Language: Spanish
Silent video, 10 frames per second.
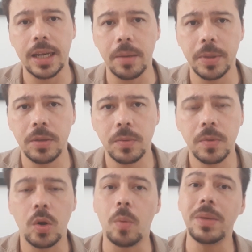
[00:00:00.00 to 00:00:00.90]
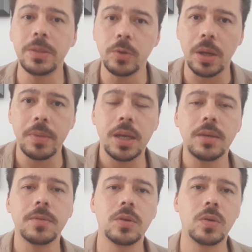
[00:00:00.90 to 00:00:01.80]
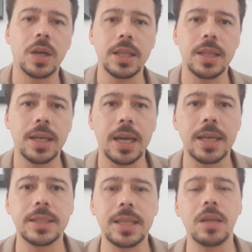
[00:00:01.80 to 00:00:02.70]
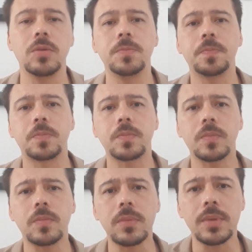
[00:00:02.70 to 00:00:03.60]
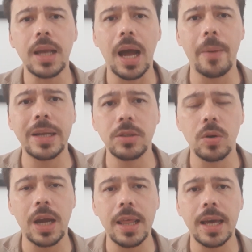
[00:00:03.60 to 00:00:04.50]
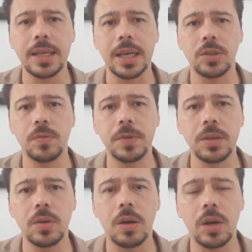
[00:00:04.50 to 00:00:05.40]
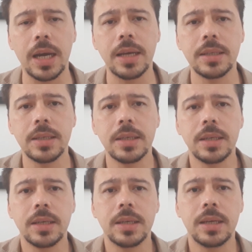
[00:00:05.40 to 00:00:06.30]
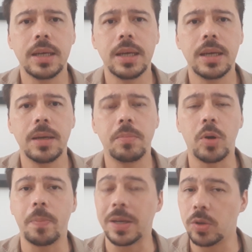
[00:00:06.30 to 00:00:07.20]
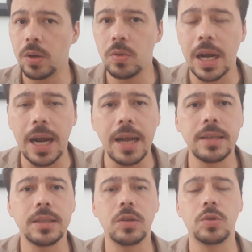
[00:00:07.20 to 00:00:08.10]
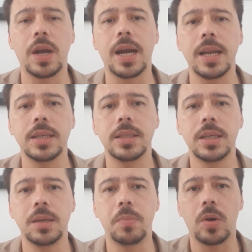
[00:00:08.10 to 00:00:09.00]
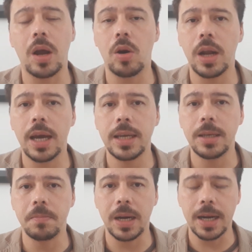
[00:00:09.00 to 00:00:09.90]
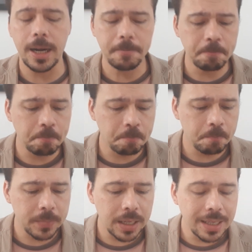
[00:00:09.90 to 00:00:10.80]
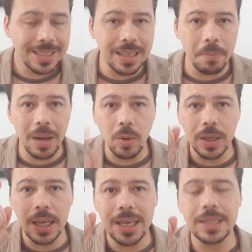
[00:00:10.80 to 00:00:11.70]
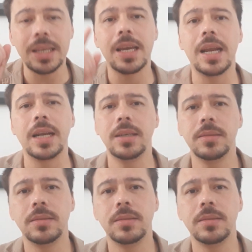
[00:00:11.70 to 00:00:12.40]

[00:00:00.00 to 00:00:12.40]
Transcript: repito. Lo mismo también con gente que ha estado abandonada y que ha sufrido ahora eh, por el paso del huracán, de los huracanes y por la ola invernal. Sin embargo, aquí hay que señalar